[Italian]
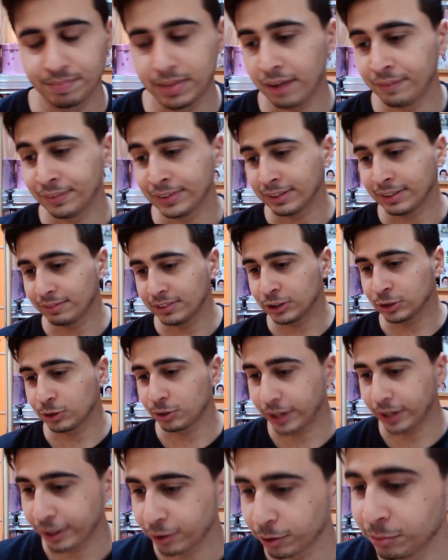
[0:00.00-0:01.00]
avete visto
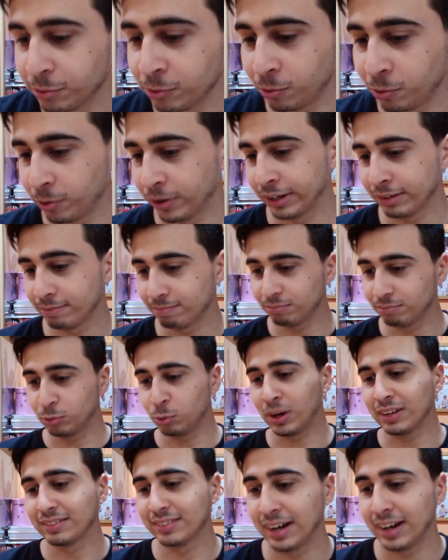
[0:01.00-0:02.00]
che comunque
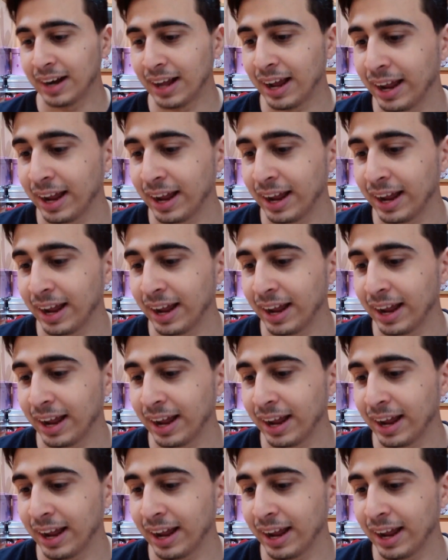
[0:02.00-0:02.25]
durante la